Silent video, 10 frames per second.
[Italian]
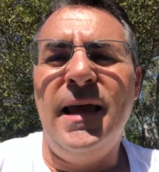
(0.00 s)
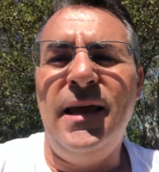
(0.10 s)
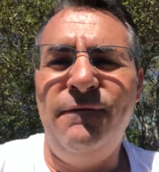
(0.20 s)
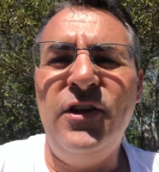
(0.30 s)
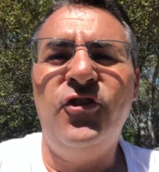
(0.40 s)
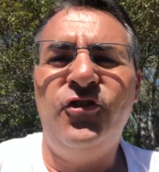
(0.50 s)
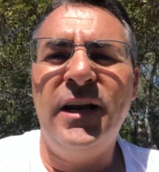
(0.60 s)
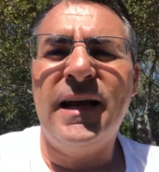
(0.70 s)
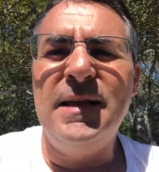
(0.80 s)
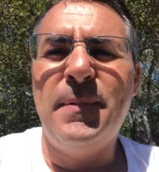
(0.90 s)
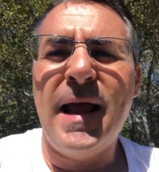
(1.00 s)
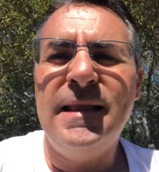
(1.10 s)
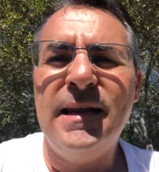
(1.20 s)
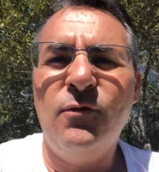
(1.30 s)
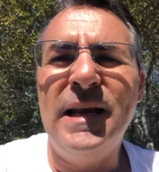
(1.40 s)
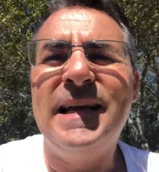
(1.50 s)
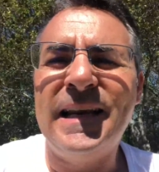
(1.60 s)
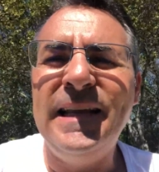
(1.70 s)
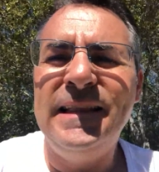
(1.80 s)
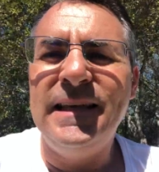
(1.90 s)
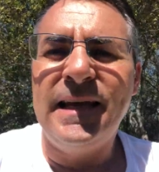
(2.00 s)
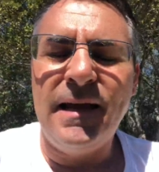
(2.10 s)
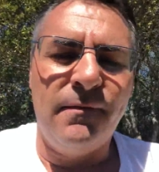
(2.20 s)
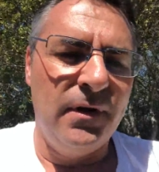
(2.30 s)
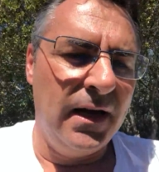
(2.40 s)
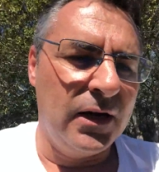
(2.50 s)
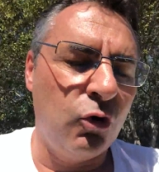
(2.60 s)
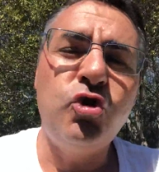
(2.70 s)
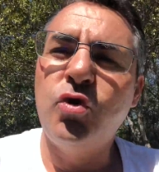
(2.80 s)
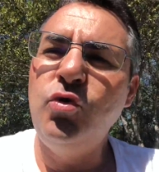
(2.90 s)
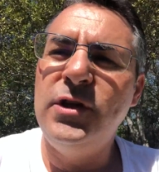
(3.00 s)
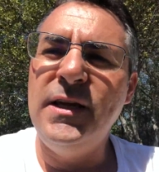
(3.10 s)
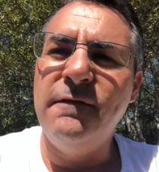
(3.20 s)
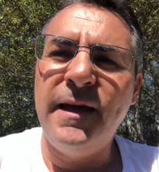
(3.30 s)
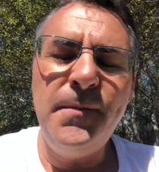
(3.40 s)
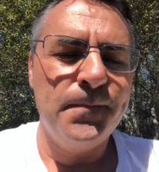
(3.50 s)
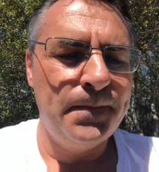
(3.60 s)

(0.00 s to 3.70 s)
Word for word: e invece cerca di prendere quelle critiche eh, costruttive